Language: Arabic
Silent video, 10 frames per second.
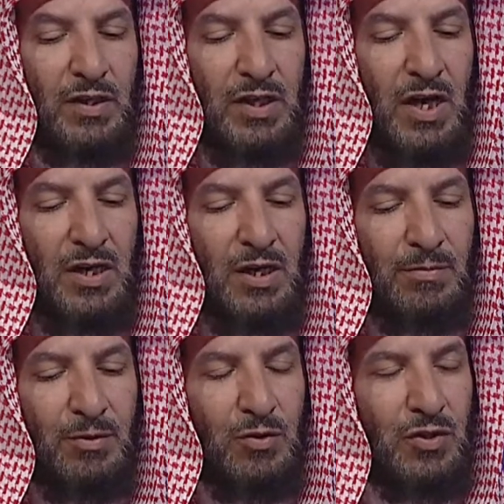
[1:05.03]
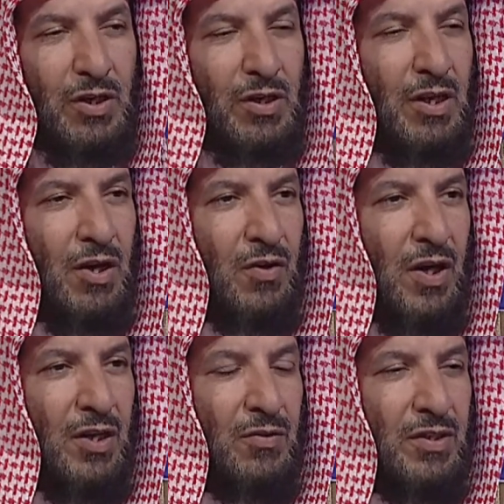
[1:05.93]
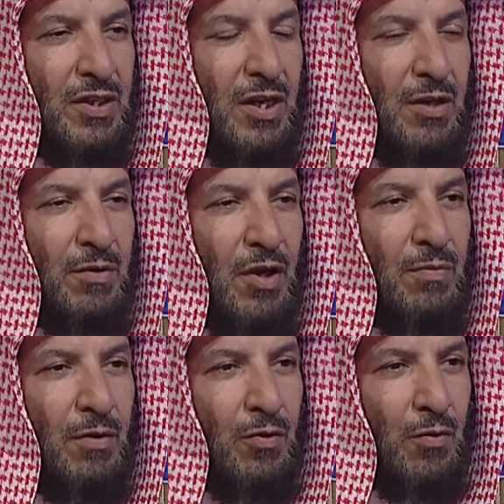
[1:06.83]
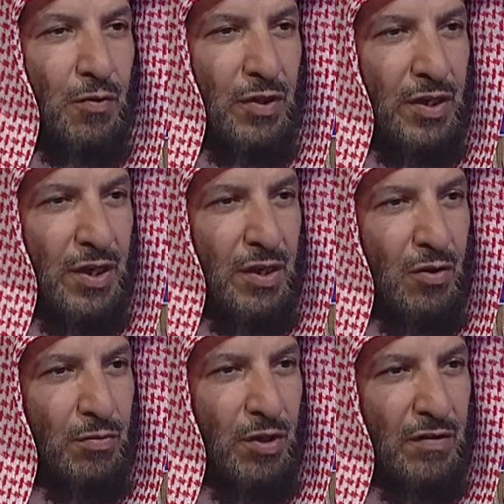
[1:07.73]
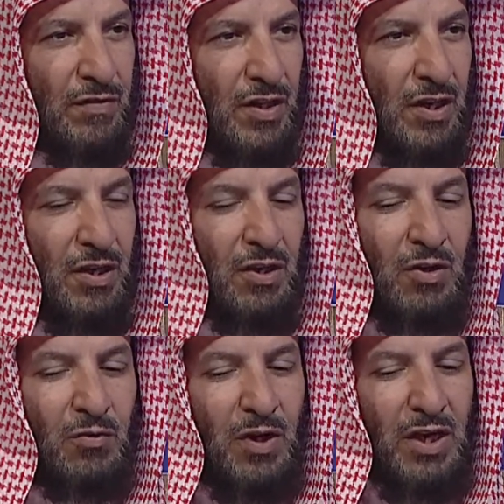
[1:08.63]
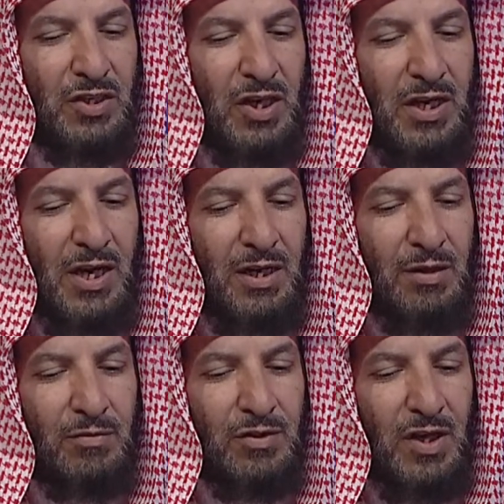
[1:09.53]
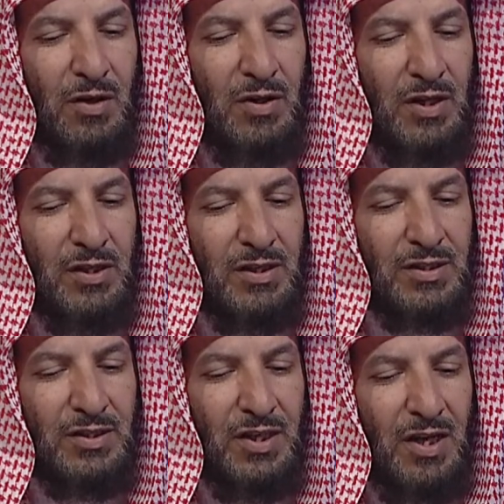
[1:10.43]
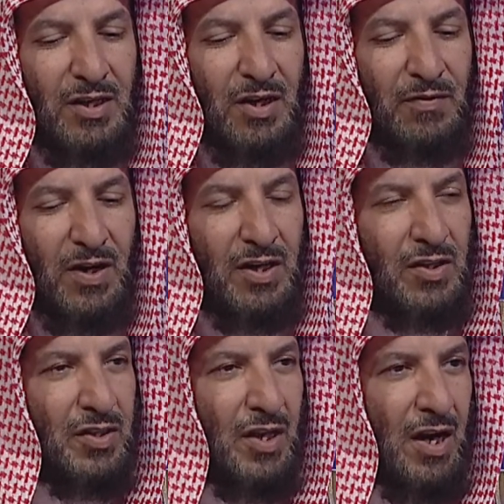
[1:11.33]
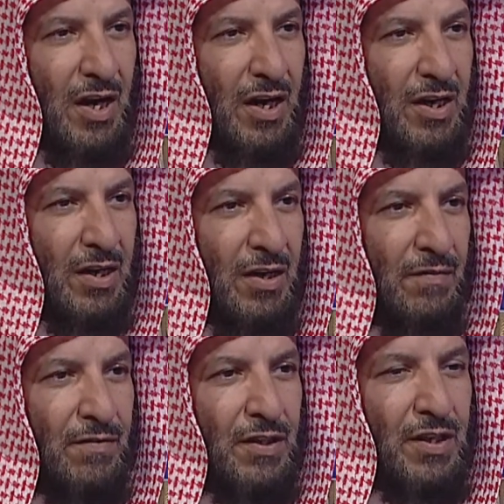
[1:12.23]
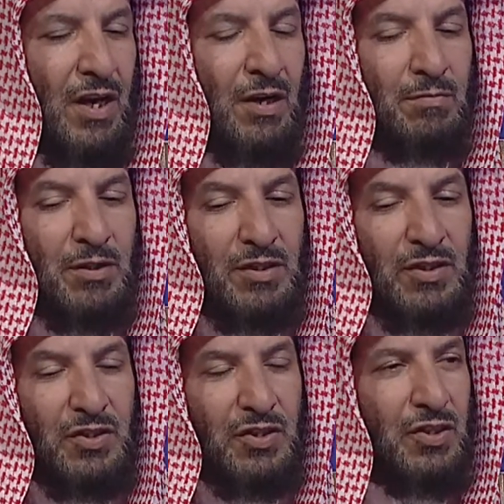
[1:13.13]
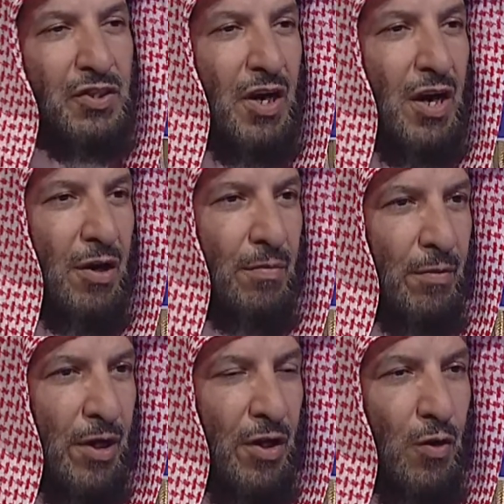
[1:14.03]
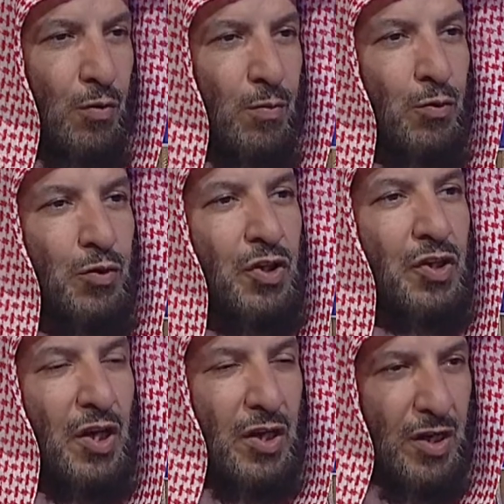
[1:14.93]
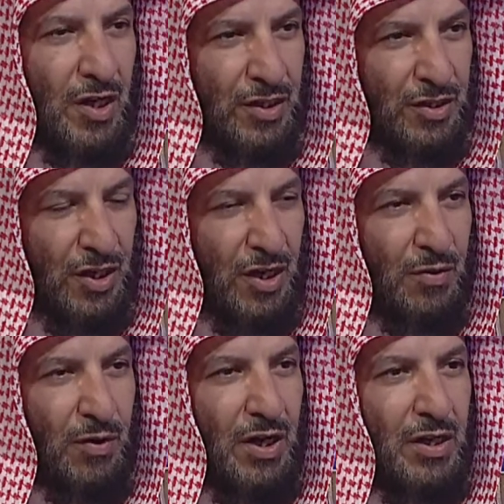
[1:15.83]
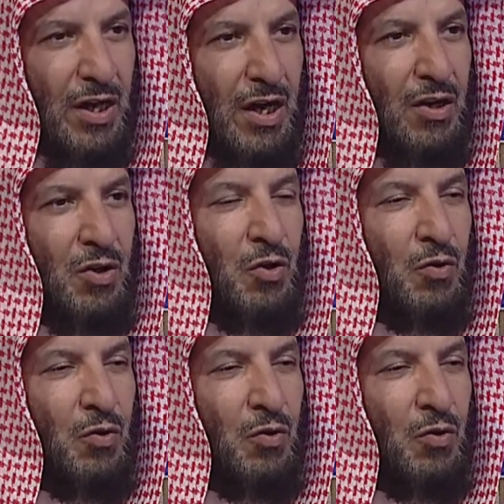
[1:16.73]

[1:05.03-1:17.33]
فقد كان النبي صلى الله عليه وسلم يذبح أضحيته بنفسه ولا شك أن مزاولة الإنسان لأفعال الطاعة فيها من استشعار معنى العبودية لله جل وعلا